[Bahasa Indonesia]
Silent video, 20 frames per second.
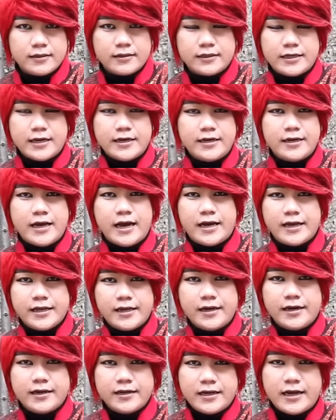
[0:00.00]
jadi di
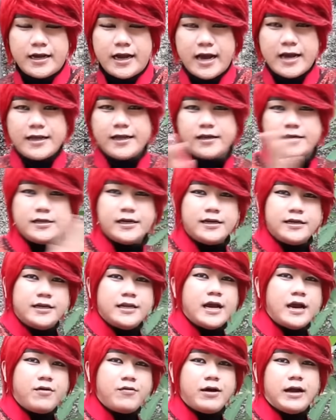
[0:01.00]
akhir, yang akhir jadi
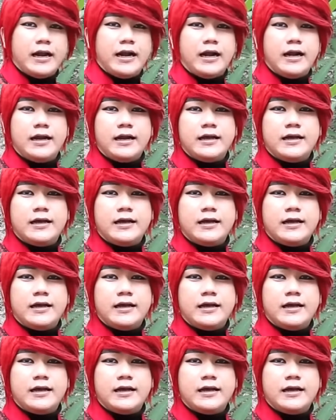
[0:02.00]
di awal.